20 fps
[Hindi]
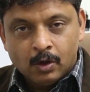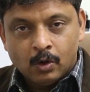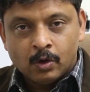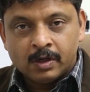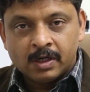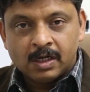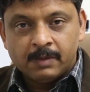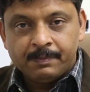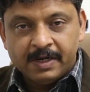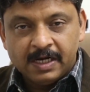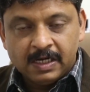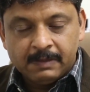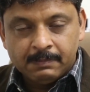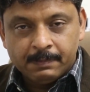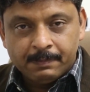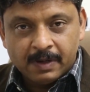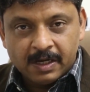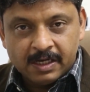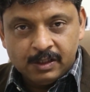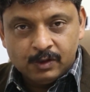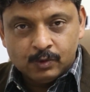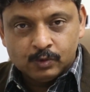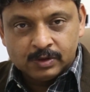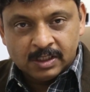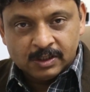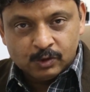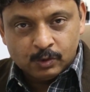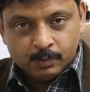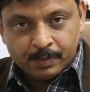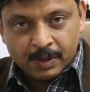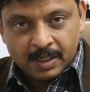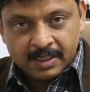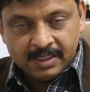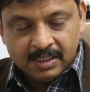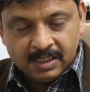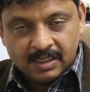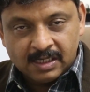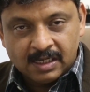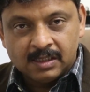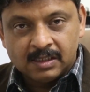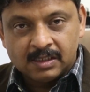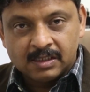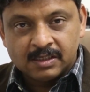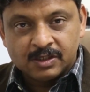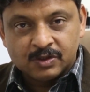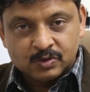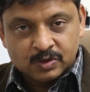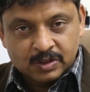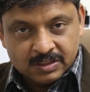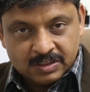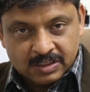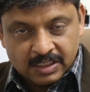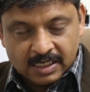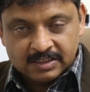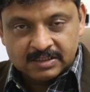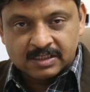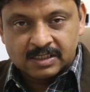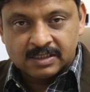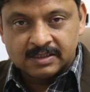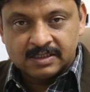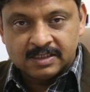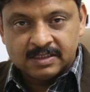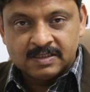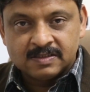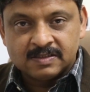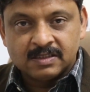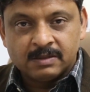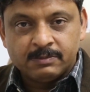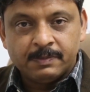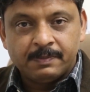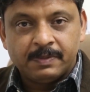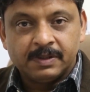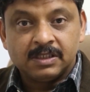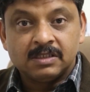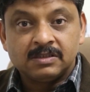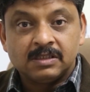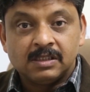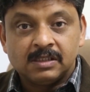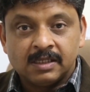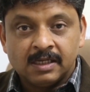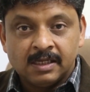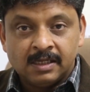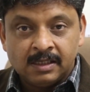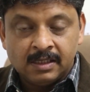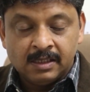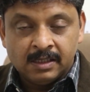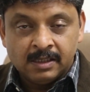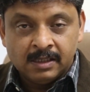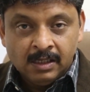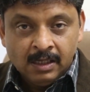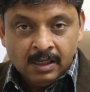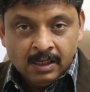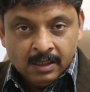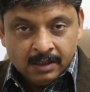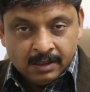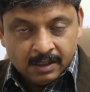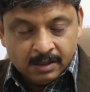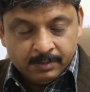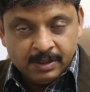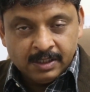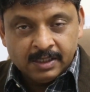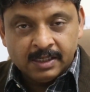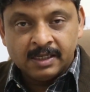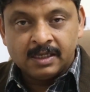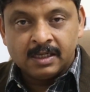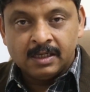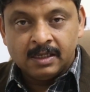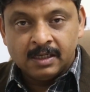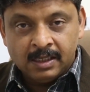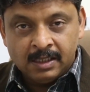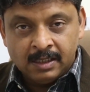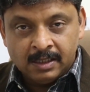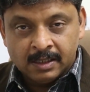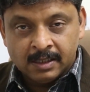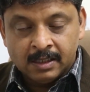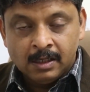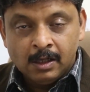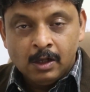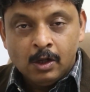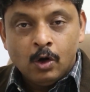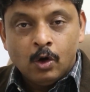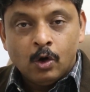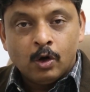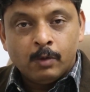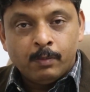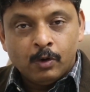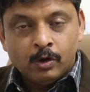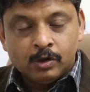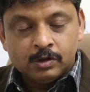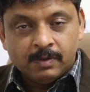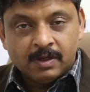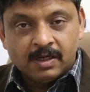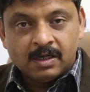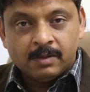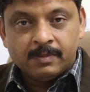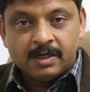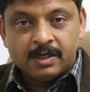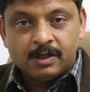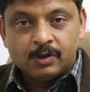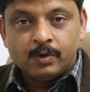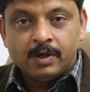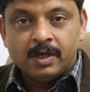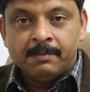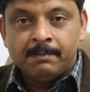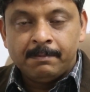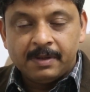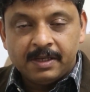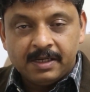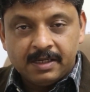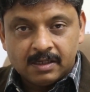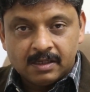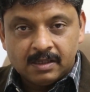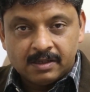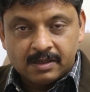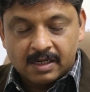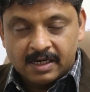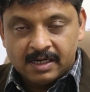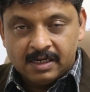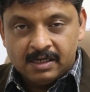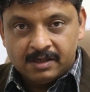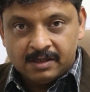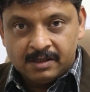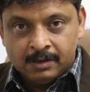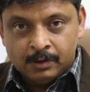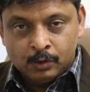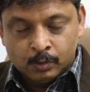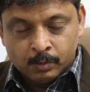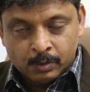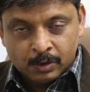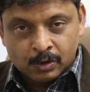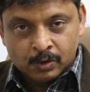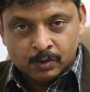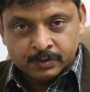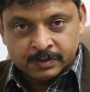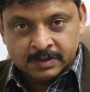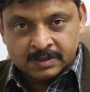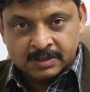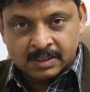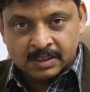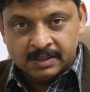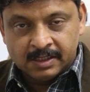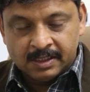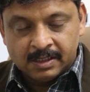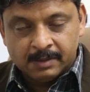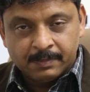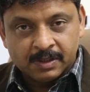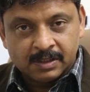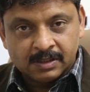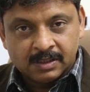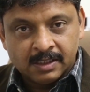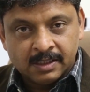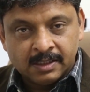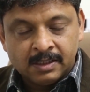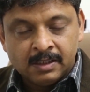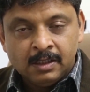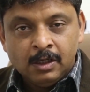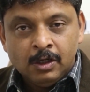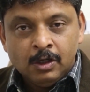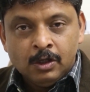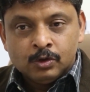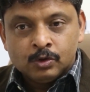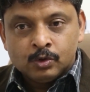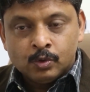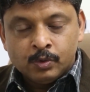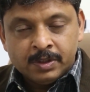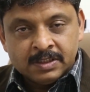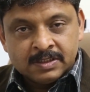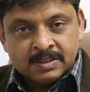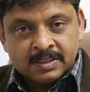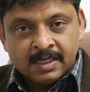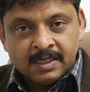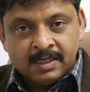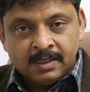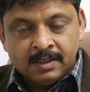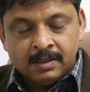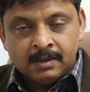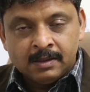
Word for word: और अगर पेट में पानी होता है तो पानी निकाल करके उसकी जांच करते हैं जिससे हमें पता चलता है कि ये टीबी है कि नहीं है और बहुत बार हमारे को एम्पेरिकल ट्रायल ट्यूबरक्लोसिस का देना पड़ता है तो इसके